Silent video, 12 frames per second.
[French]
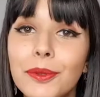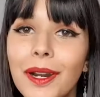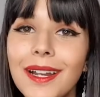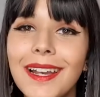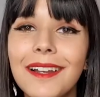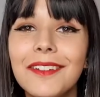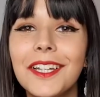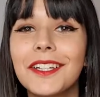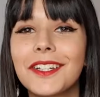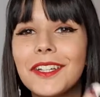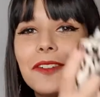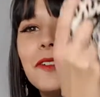Pour aller avec,
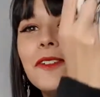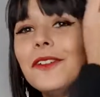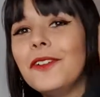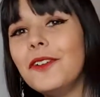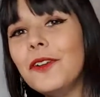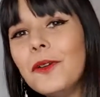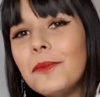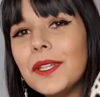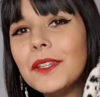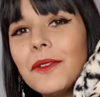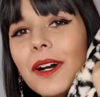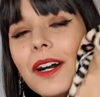j'ai eu le
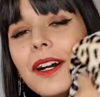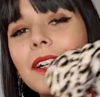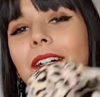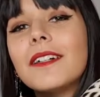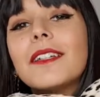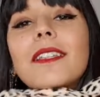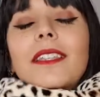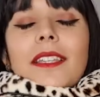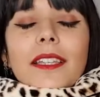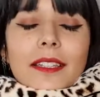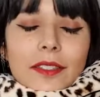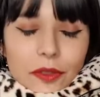peignoir
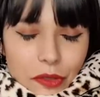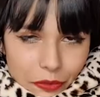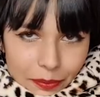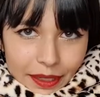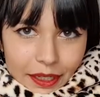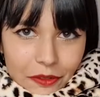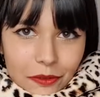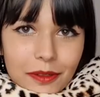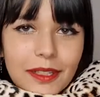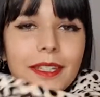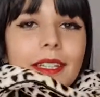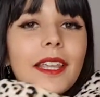qui est super doux
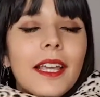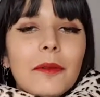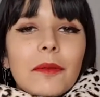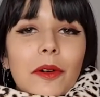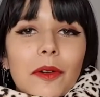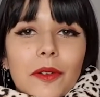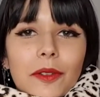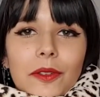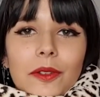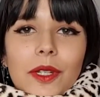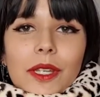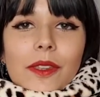également,
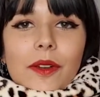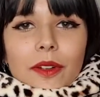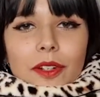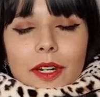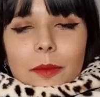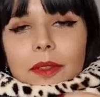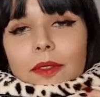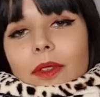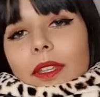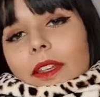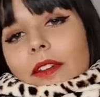que j'adore. J'ai l'impression d'être